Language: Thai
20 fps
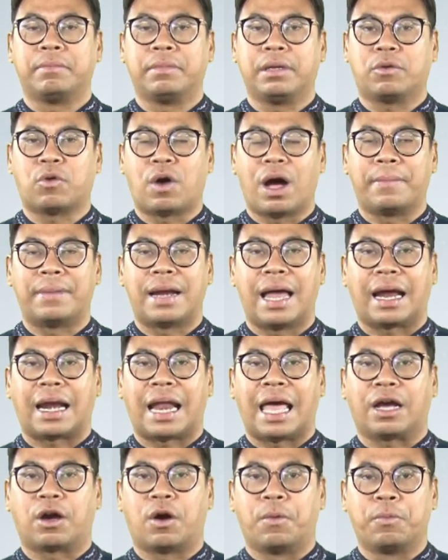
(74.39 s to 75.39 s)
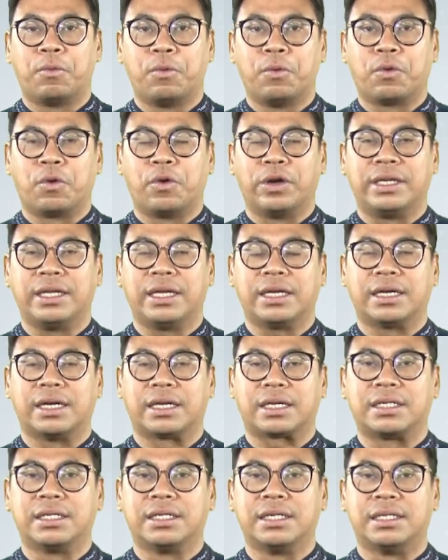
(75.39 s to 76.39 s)
มีความหลากหลายของผู้คนที่เกิ
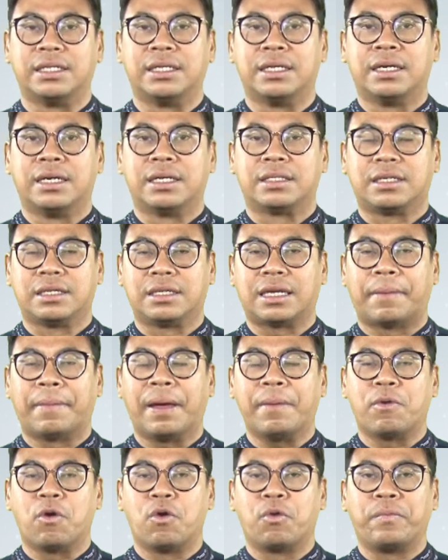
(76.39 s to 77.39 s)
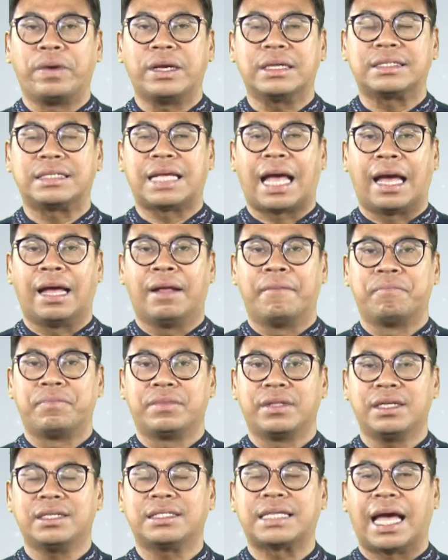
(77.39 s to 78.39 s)
ดขึ้น จึงทำให้พระองค์มีลักษณะ
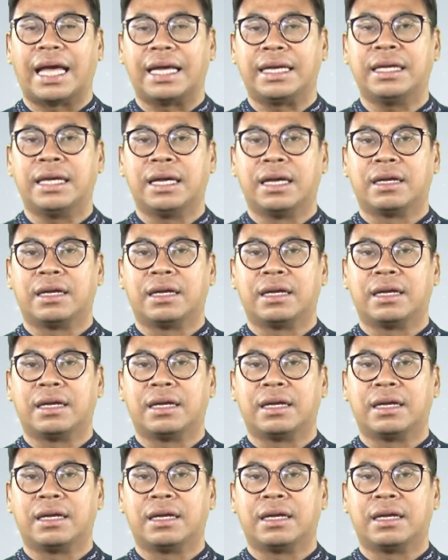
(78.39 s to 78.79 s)
นิสัย